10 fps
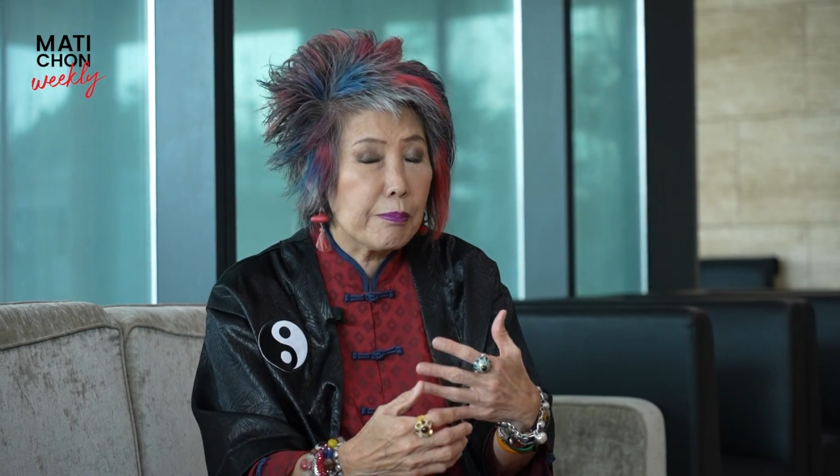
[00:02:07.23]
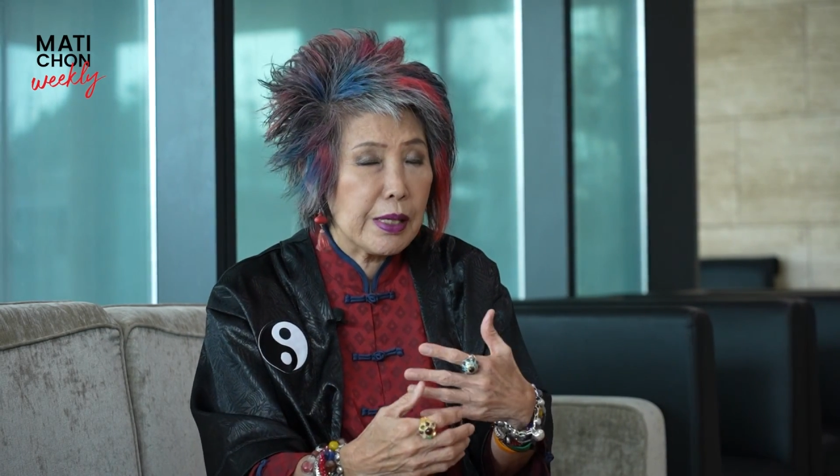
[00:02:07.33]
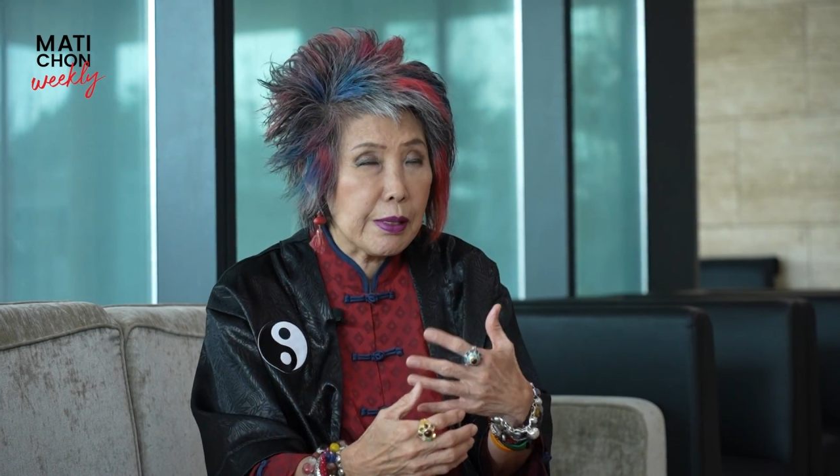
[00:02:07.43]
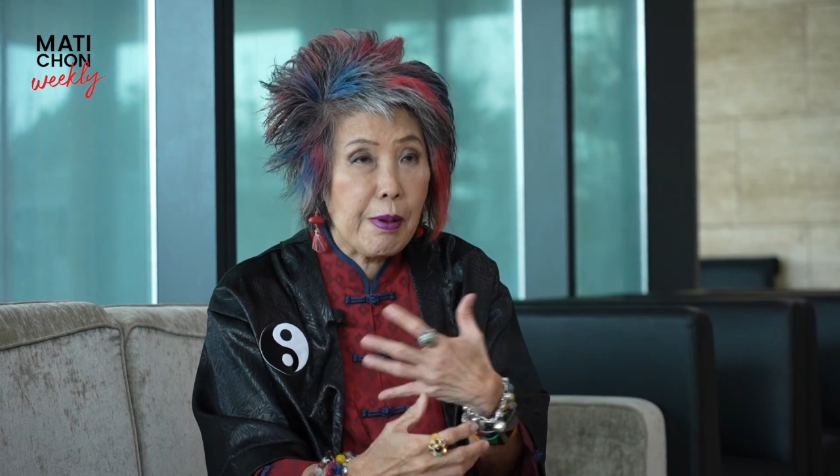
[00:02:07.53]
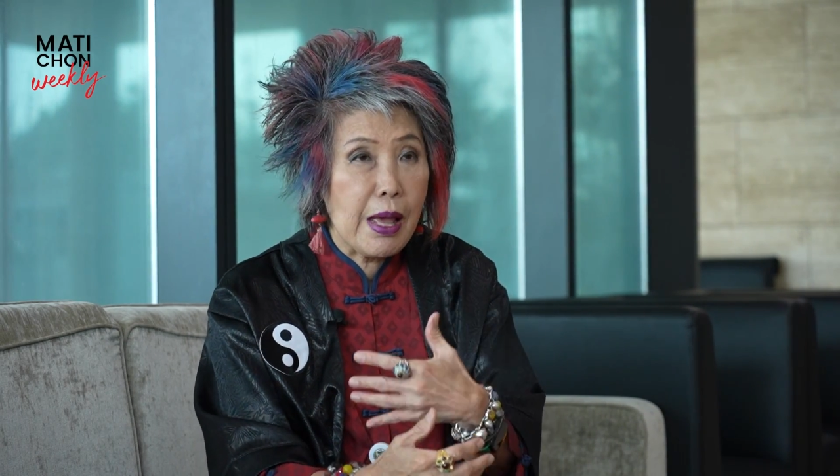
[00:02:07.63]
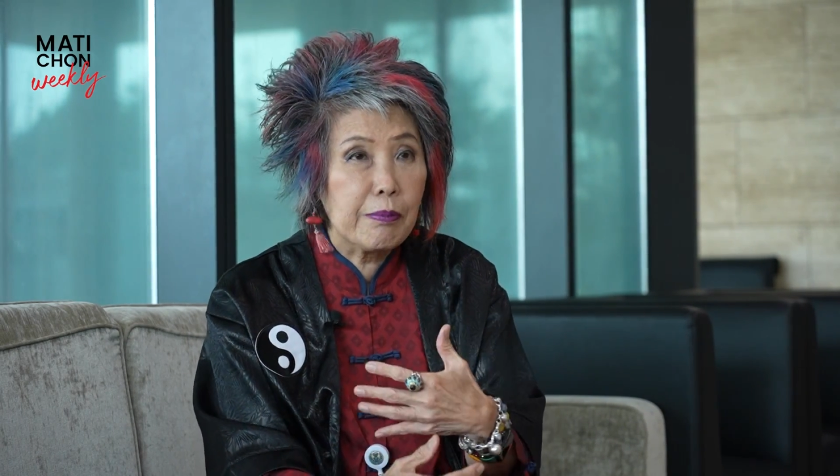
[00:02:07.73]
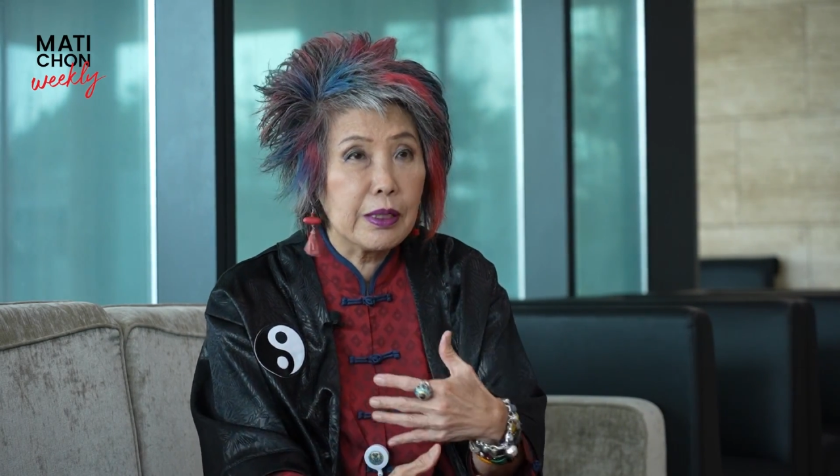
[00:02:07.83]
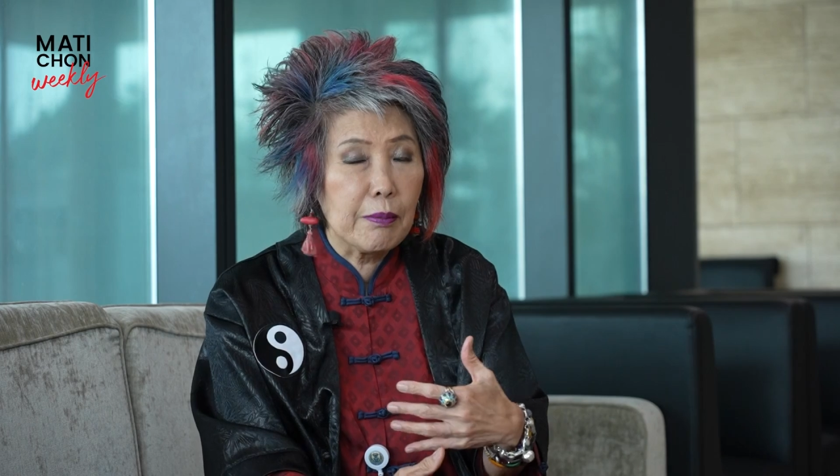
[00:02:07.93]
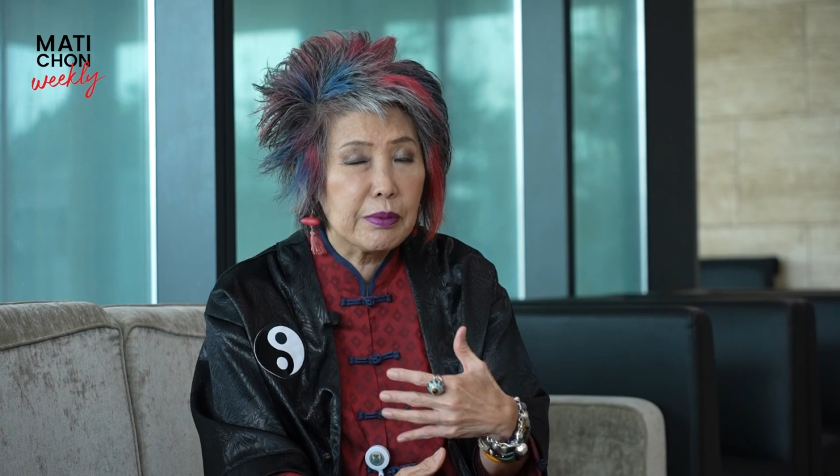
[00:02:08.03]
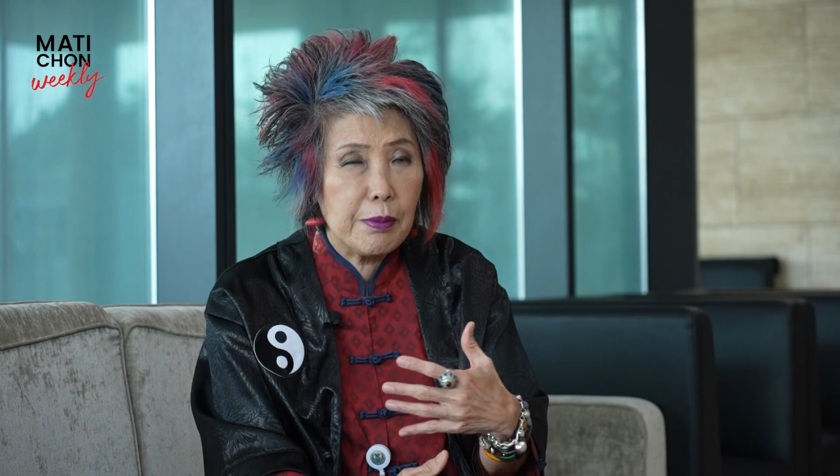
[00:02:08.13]
เป็นอีกแบบหนึ่
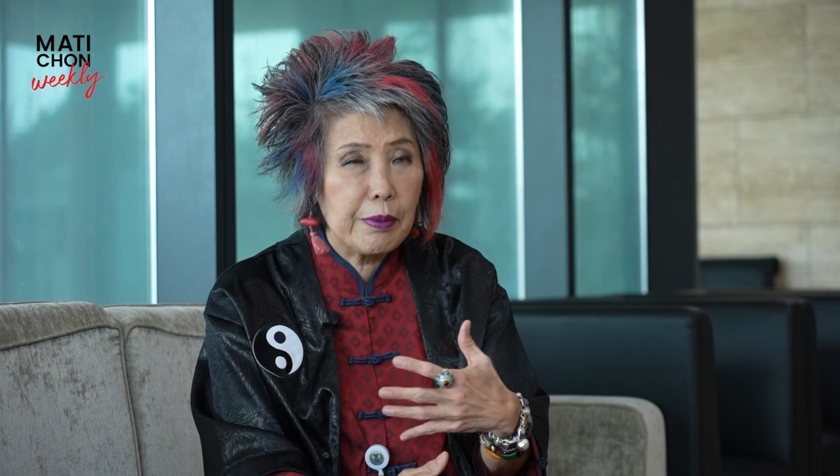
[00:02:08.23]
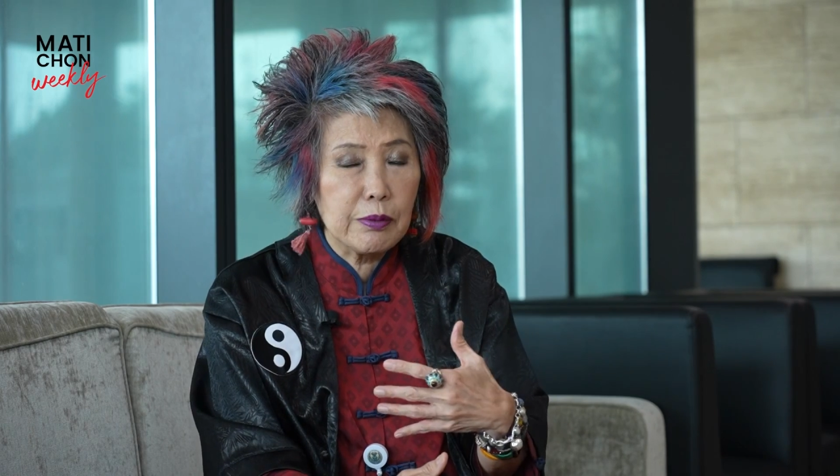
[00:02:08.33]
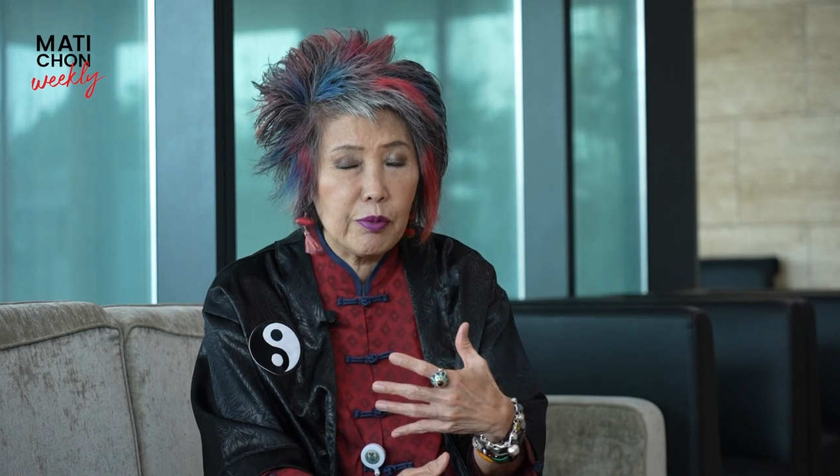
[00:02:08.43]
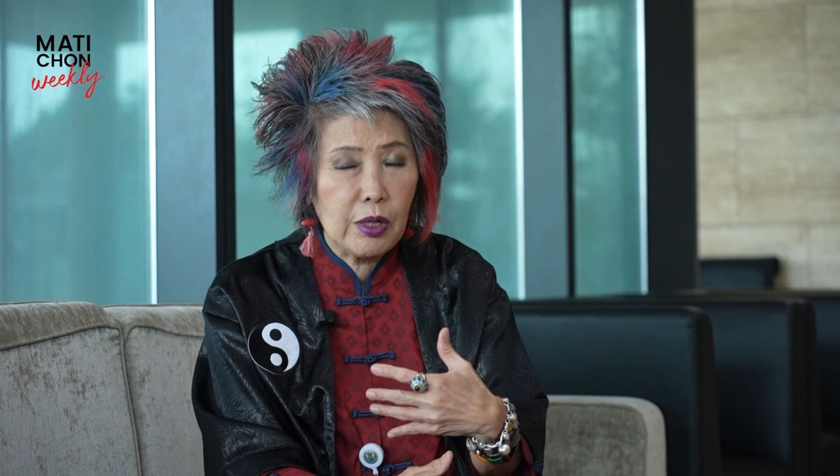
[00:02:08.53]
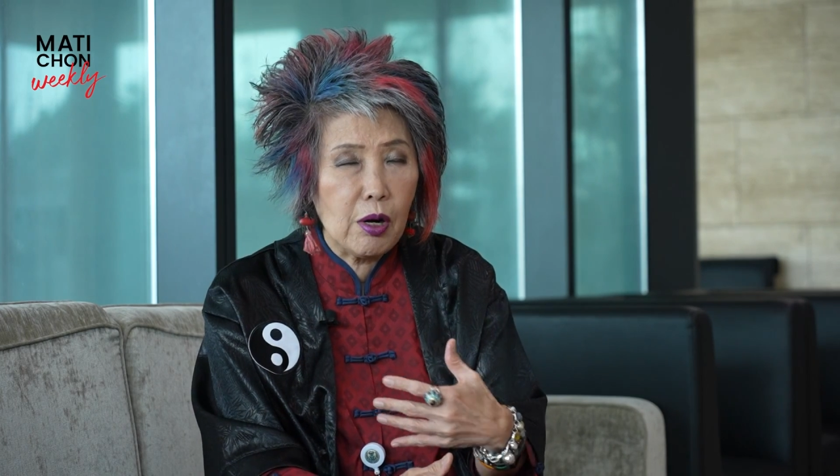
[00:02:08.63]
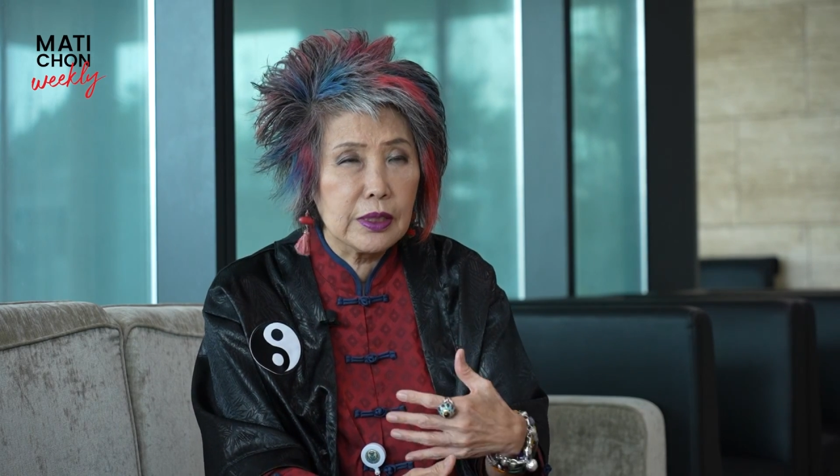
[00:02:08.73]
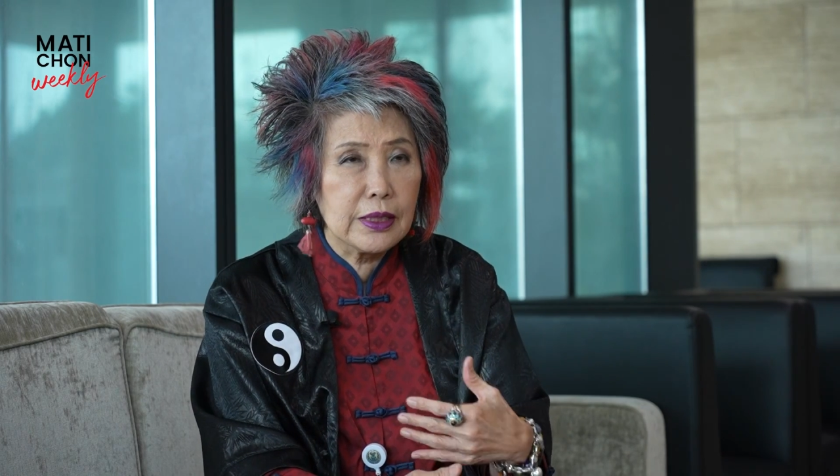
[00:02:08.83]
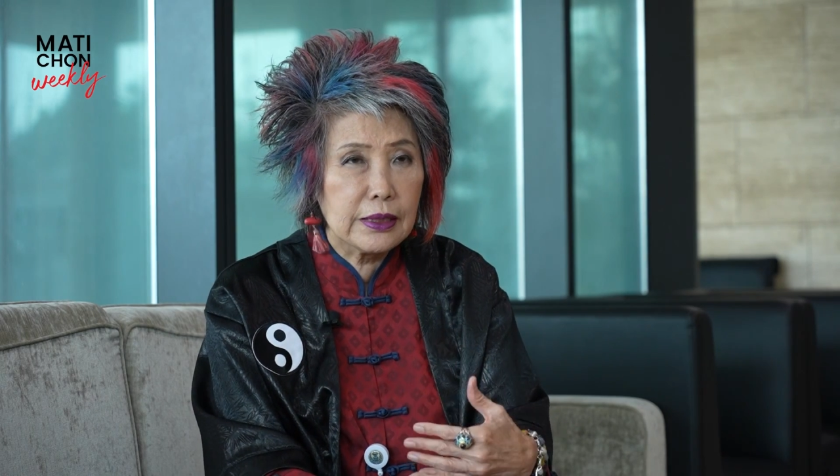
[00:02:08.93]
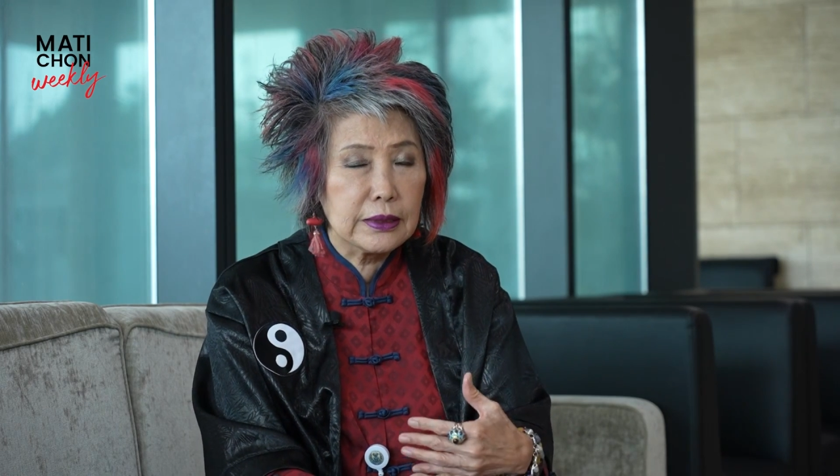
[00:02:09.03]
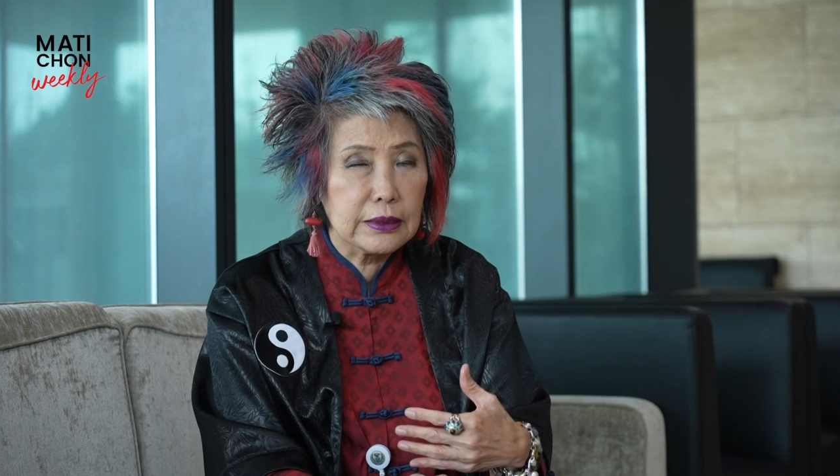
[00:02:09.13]
งไม่ใช่เป็นวิเคราะห์ที่
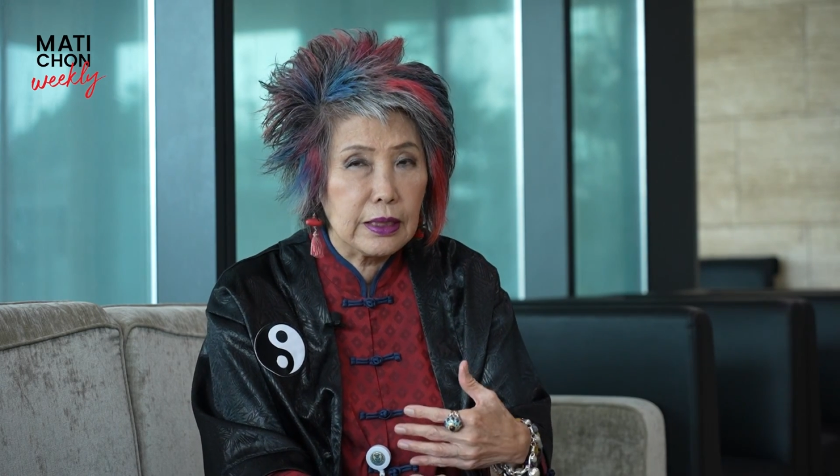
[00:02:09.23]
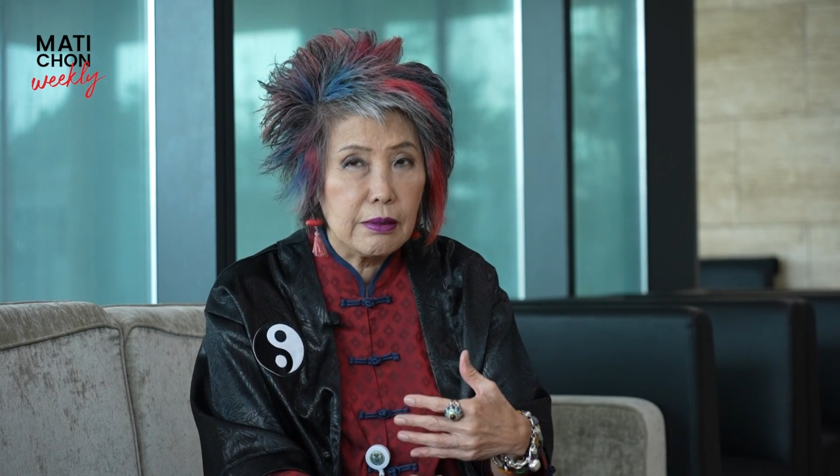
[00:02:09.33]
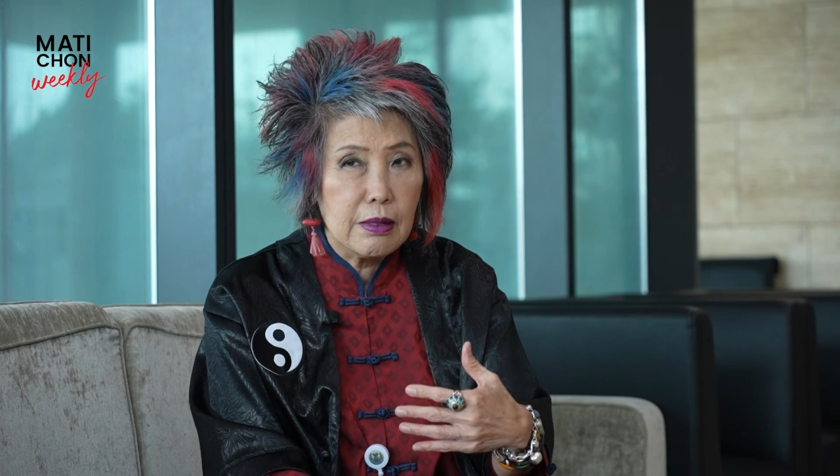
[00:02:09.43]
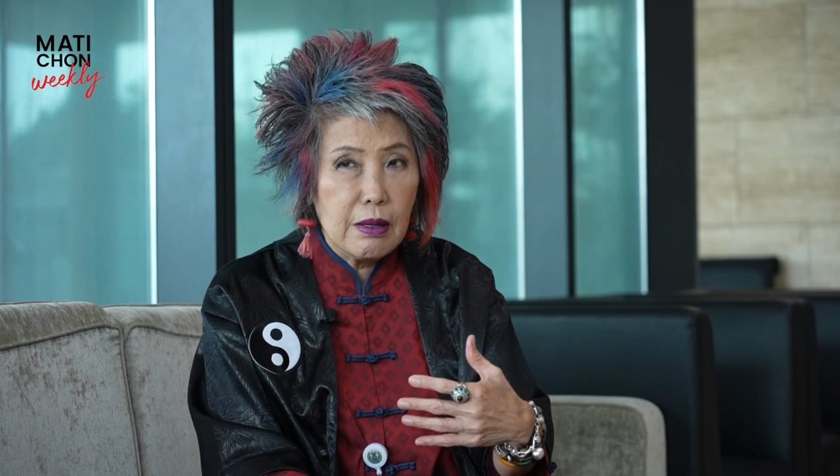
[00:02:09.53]
แท้จริงเนี่ย